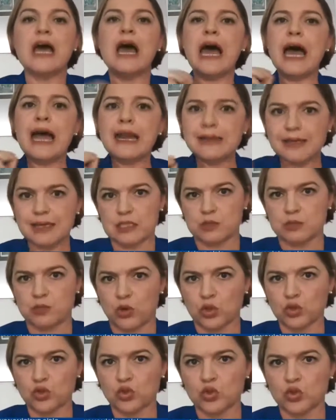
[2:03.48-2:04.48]
Herkes
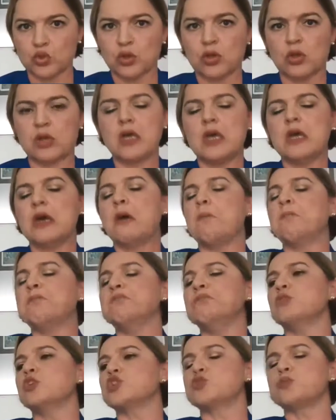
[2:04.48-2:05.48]
borçlu
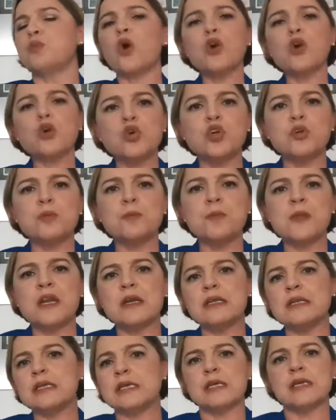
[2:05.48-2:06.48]
spor
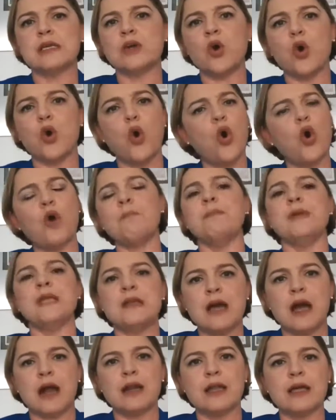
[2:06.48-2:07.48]
kulüplerinin ki 10
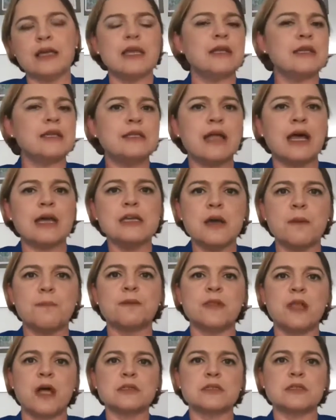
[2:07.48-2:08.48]
milyarla yeniden
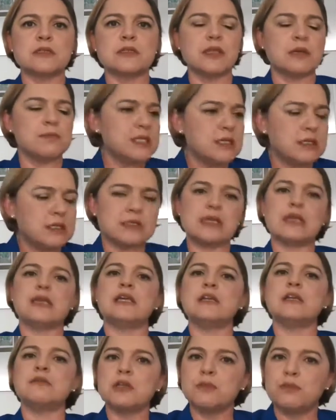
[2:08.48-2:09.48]
yapılandırılabilir
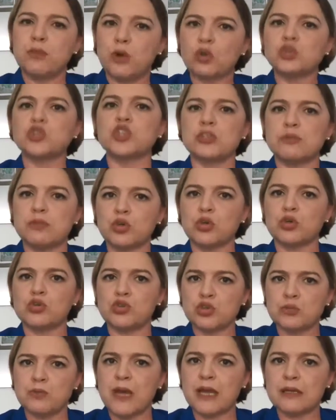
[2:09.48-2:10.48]
tekil bir borç gibi
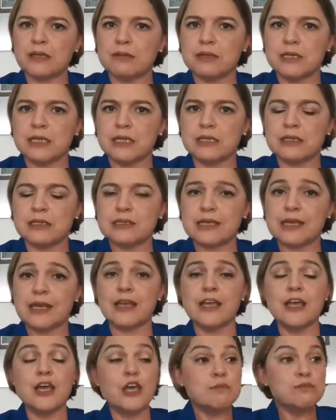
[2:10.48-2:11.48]
gözükmekle birlikte
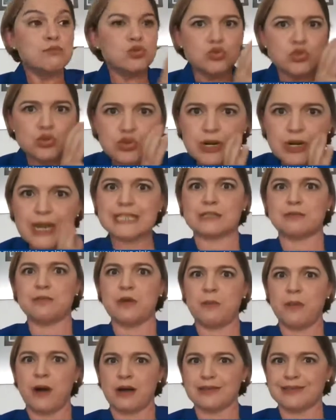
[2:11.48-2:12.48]
bütün
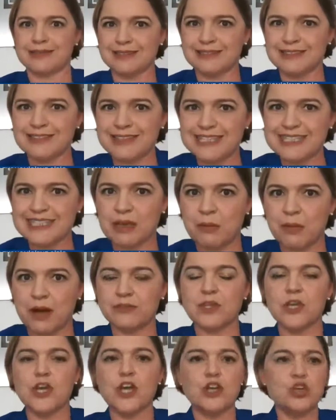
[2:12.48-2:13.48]
resme baktığınız
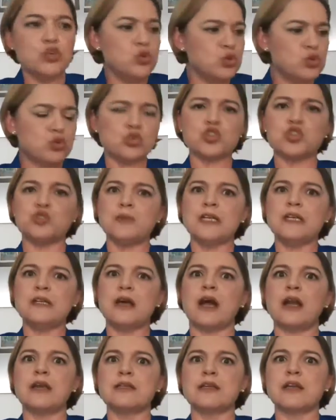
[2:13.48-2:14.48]
zaman 103
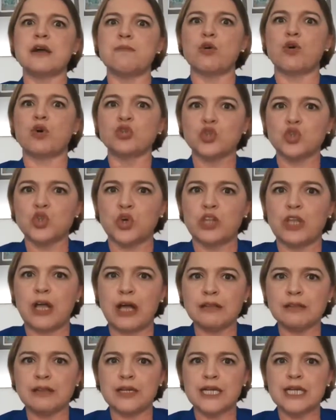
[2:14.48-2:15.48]
milyar lira borcu
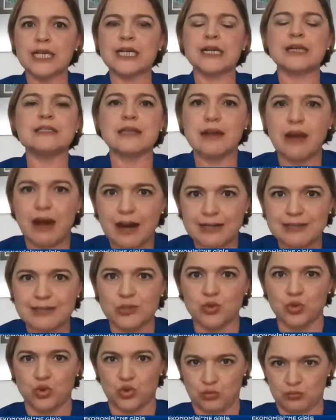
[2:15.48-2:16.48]
olan kredi kartı
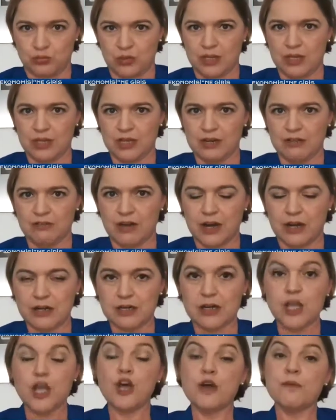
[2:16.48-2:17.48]
yükümlüleri
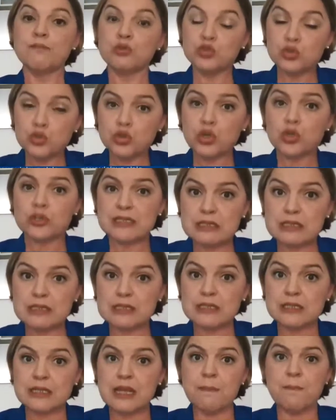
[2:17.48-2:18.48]
var. Bunun
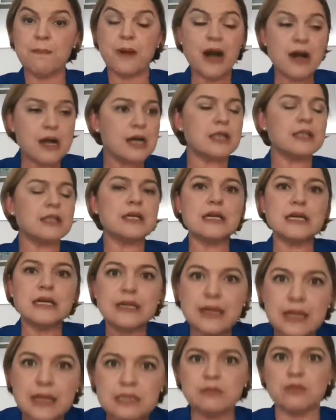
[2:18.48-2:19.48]
ötesinde bankalara
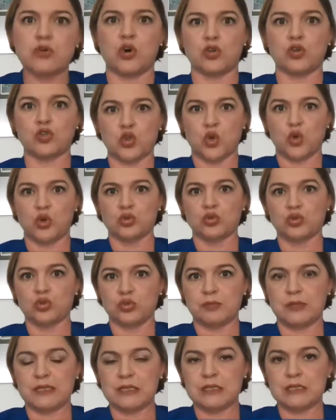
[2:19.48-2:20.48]
kredi borcu
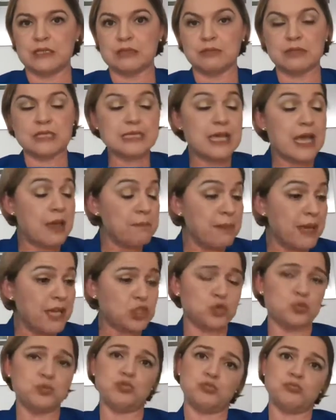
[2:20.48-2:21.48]
olduğunu bildiğimiz
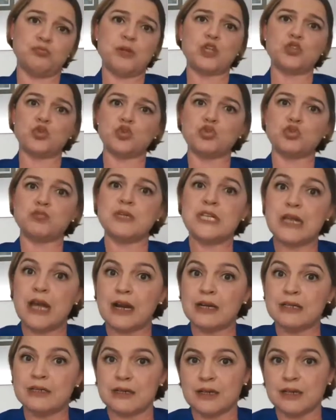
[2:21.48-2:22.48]
5, 500
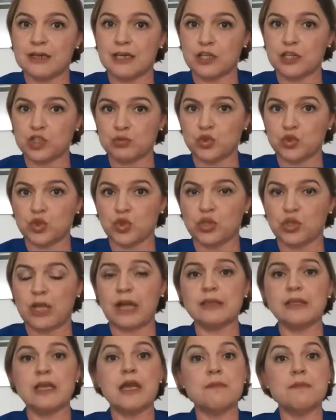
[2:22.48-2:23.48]
milyar lirayı geçmiş
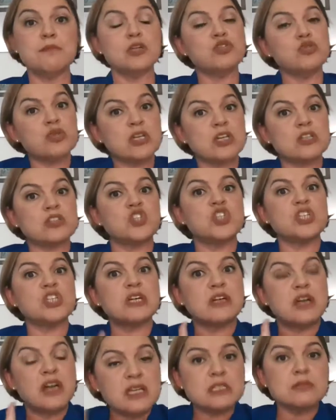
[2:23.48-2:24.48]
olan bir tüketici
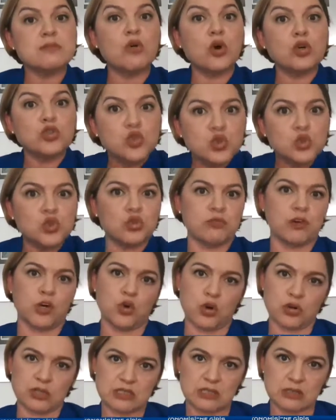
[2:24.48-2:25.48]
kredi borç yükü var
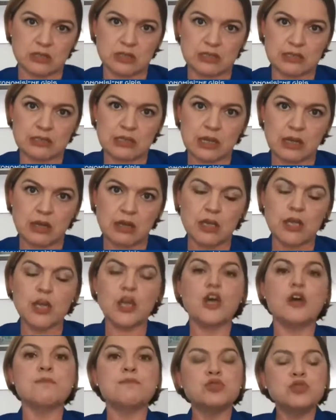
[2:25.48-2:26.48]
ortalıkta.
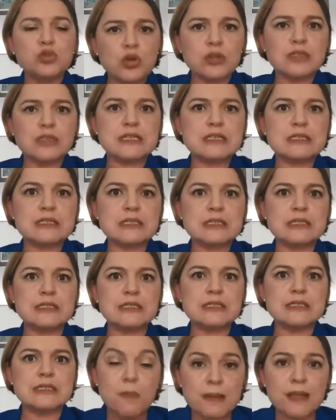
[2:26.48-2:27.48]
Bunun
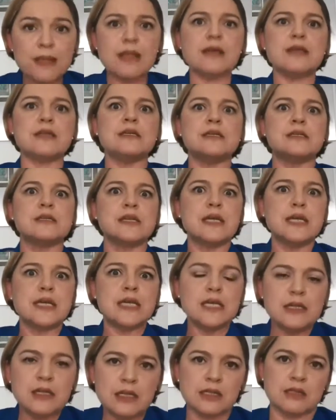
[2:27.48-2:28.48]
ötesinde COBİ'lerin
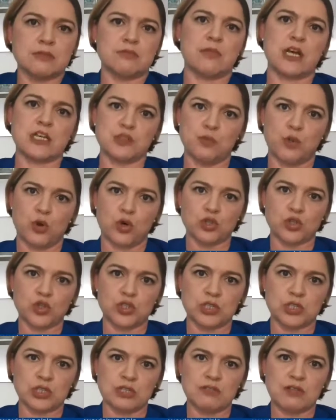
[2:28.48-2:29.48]
inanılmaz
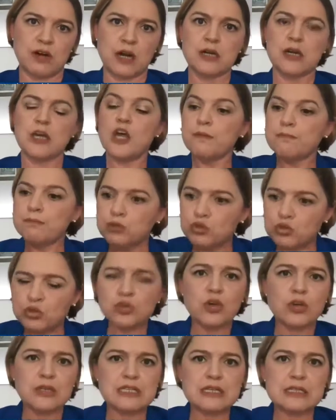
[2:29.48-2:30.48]
borçları var. Bunun
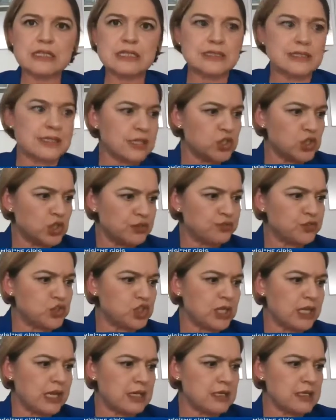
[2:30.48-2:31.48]
ötesinde
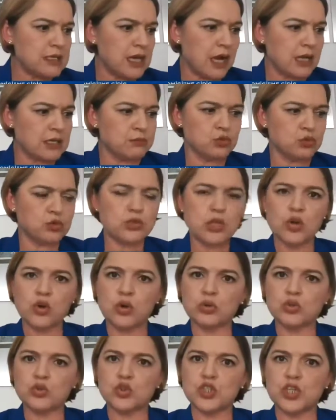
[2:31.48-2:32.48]
çiftçilerin yani bunu da
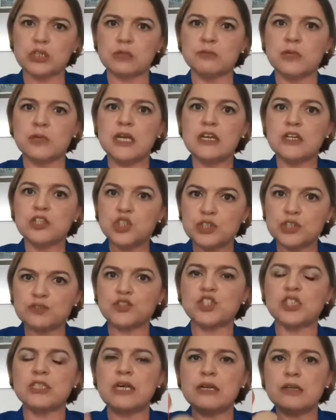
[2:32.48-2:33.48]
konuşalım.
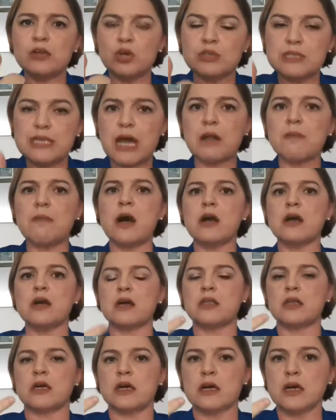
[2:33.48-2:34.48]
Çiftçilerin özel
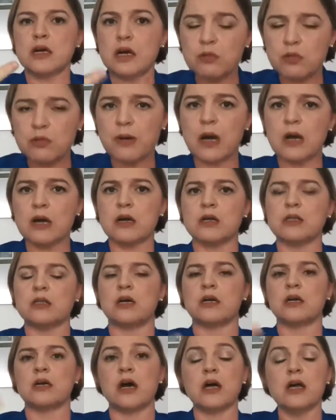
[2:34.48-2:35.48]
bankalara, kamu
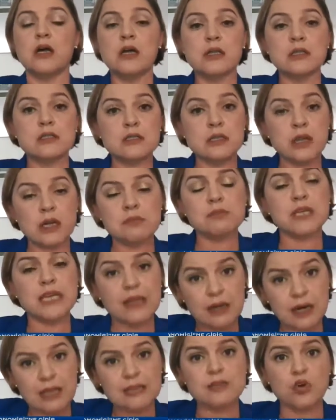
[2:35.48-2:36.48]
bankalarına, tarım
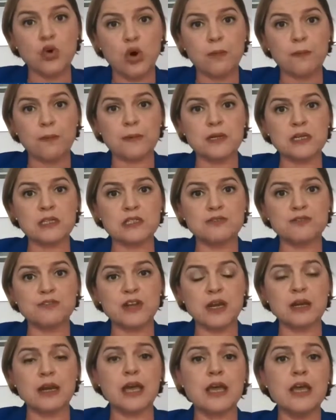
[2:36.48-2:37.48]
kredi
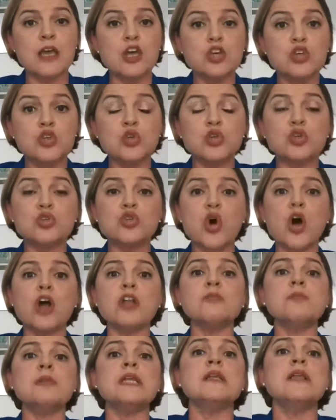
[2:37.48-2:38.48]
kooperatiflerine
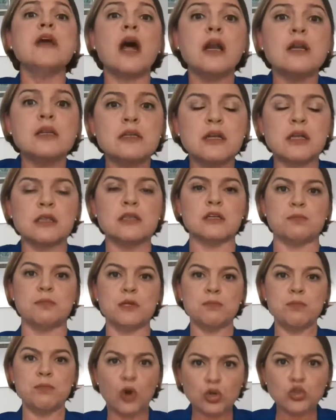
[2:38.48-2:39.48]
110 milyar liralık
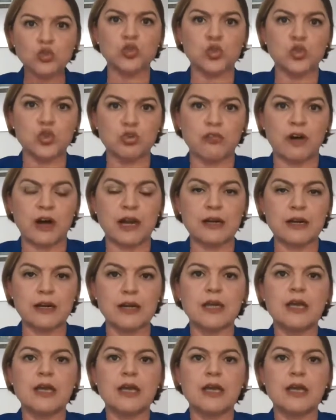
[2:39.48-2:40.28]
bir borç yükü var.